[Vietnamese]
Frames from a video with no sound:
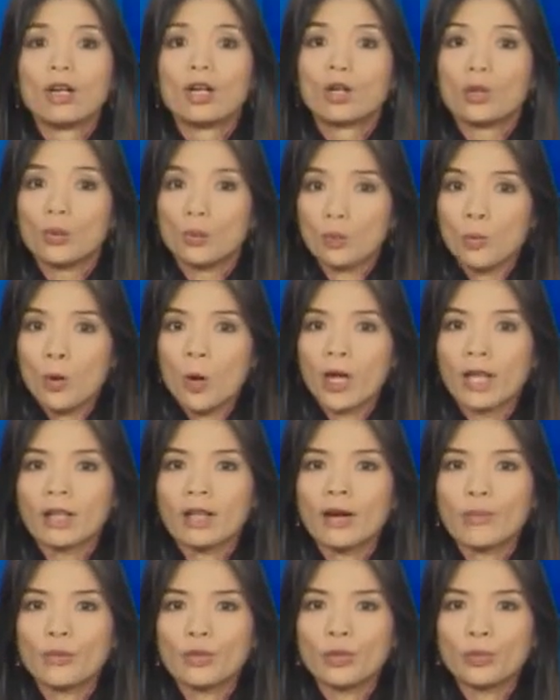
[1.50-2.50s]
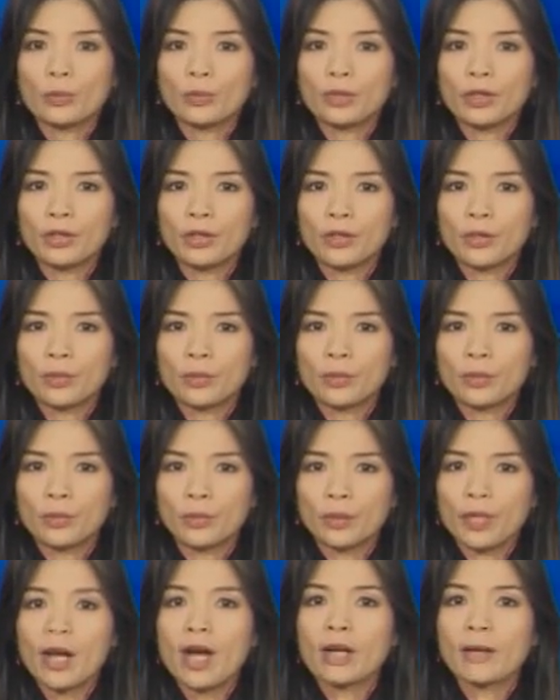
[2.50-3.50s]
khủng hoảng lạm dụng tình dục của
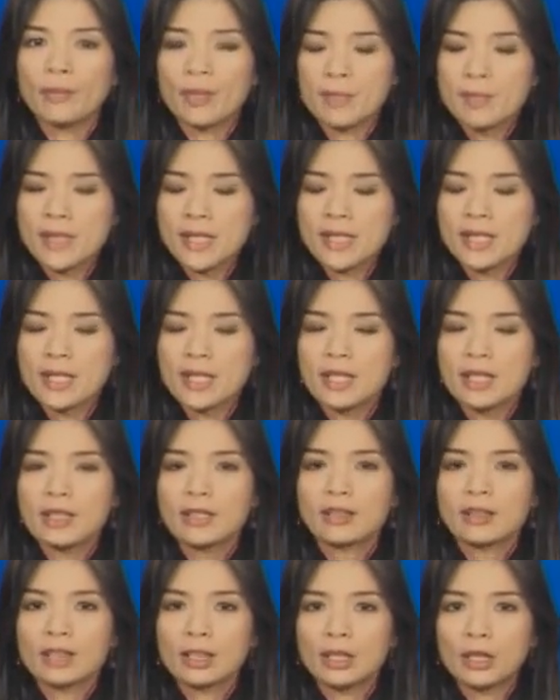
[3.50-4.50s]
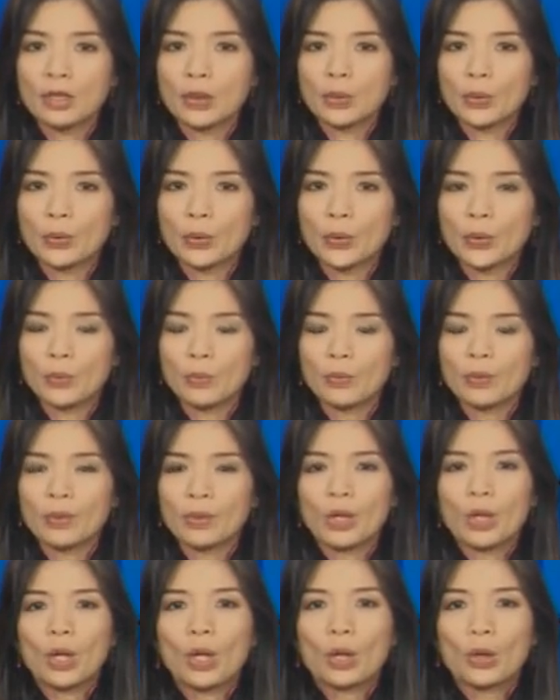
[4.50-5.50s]
đài BBC. Tin từ London,
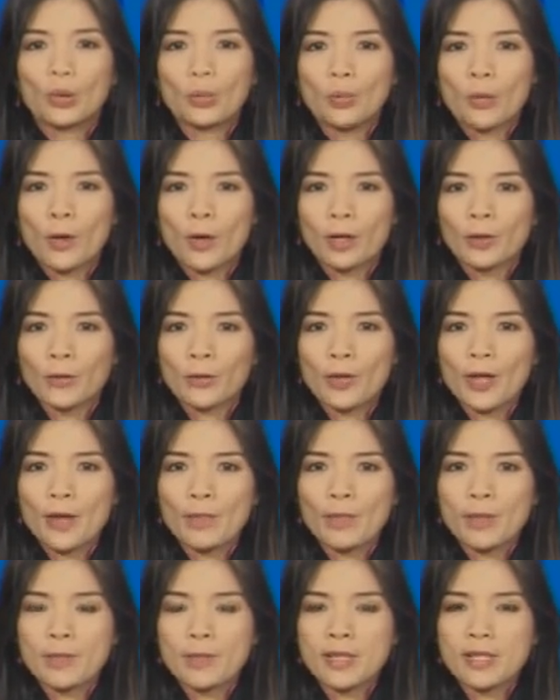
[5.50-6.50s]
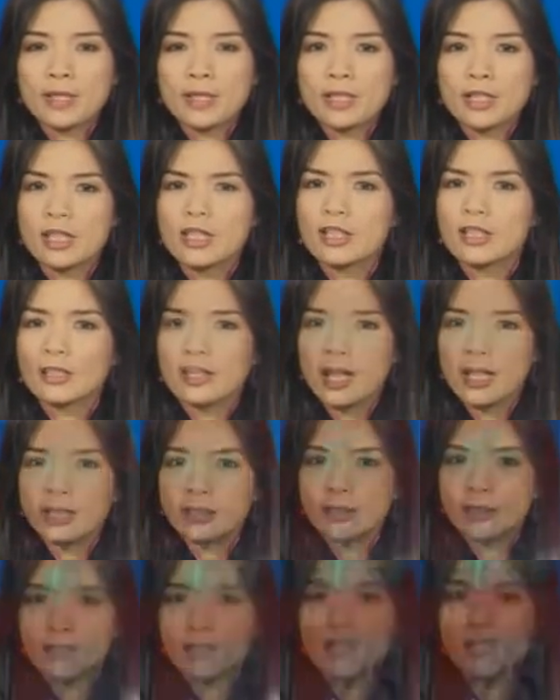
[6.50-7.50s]
khủng hoảng của đài BBC đang trở nên